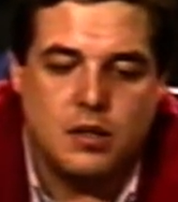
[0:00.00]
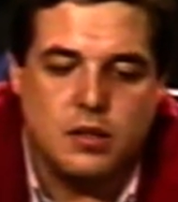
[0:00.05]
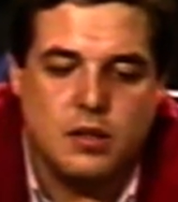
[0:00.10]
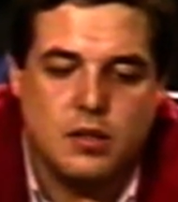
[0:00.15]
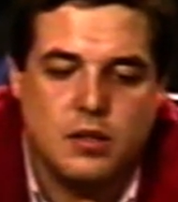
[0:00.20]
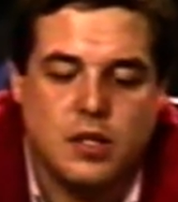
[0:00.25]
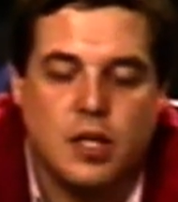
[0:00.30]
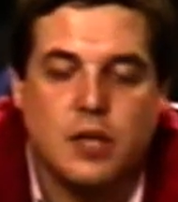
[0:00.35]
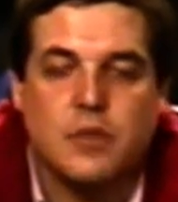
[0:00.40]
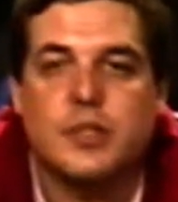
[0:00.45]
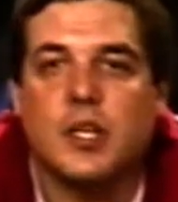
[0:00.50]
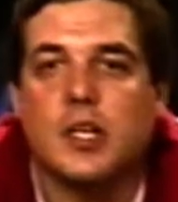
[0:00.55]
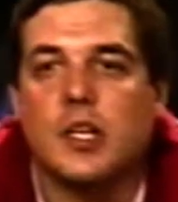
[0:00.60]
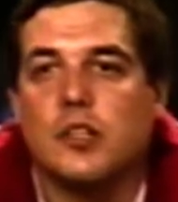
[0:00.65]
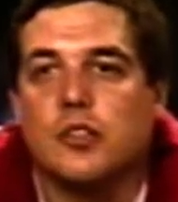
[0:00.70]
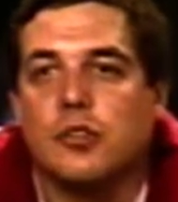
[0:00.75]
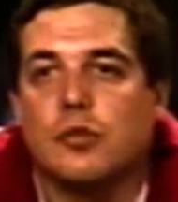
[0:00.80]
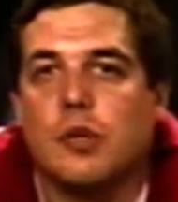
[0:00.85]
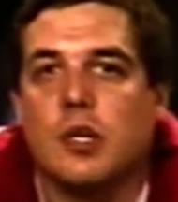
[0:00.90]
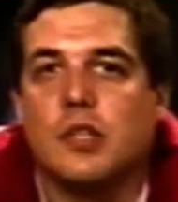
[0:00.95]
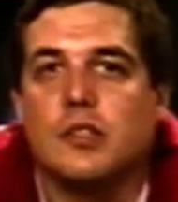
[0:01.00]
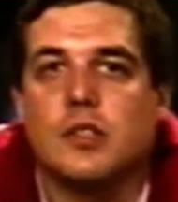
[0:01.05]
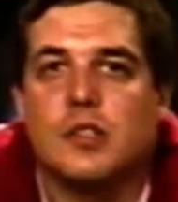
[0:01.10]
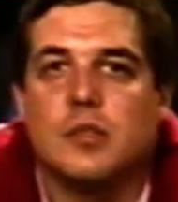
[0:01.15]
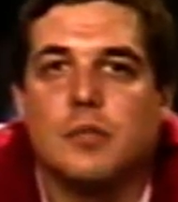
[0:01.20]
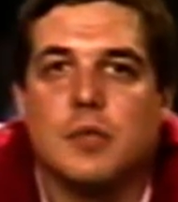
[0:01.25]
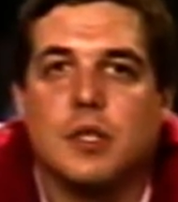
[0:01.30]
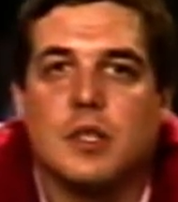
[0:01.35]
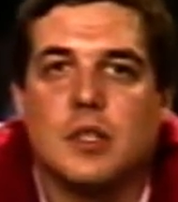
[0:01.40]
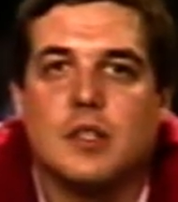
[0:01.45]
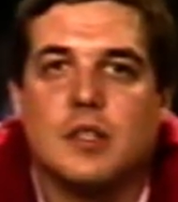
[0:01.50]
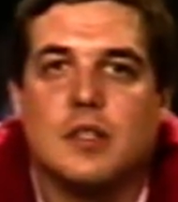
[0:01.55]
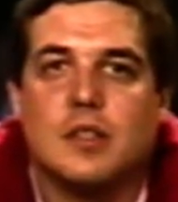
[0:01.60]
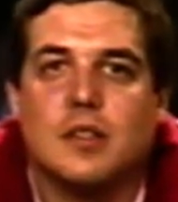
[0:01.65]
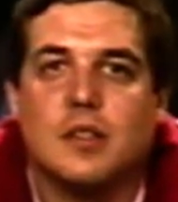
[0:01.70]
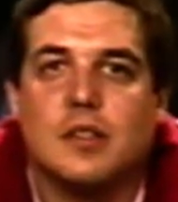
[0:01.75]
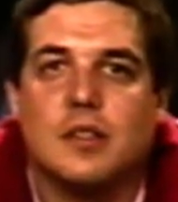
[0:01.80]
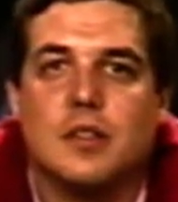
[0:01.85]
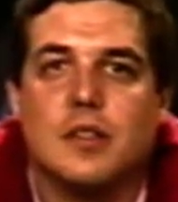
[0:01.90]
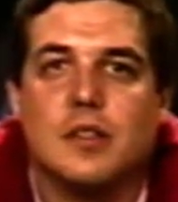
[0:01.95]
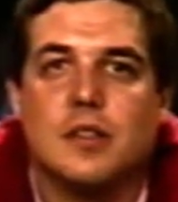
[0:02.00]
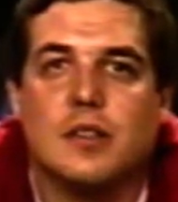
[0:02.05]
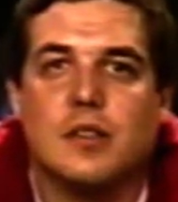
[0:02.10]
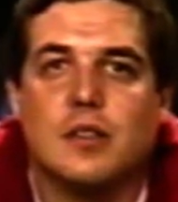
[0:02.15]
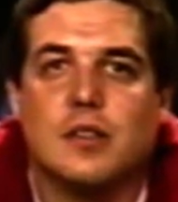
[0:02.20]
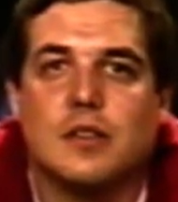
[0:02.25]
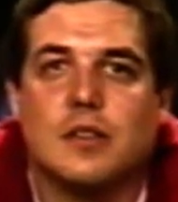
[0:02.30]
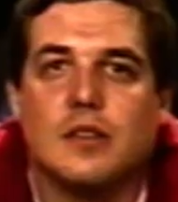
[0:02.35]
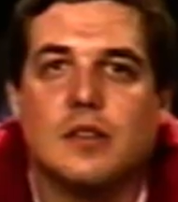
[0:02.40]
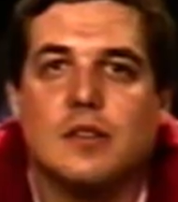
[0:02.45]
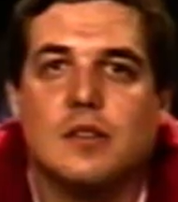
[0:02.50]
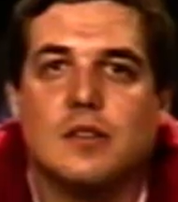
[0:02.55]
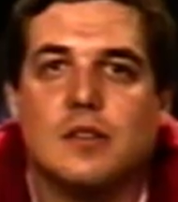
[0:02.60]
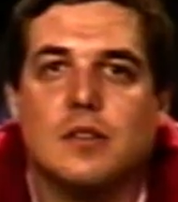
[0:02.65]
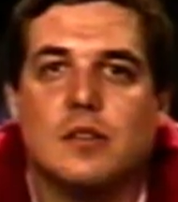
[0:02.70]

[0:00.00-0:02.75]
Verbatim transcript: э, наверное, в таких ситуациях мы э,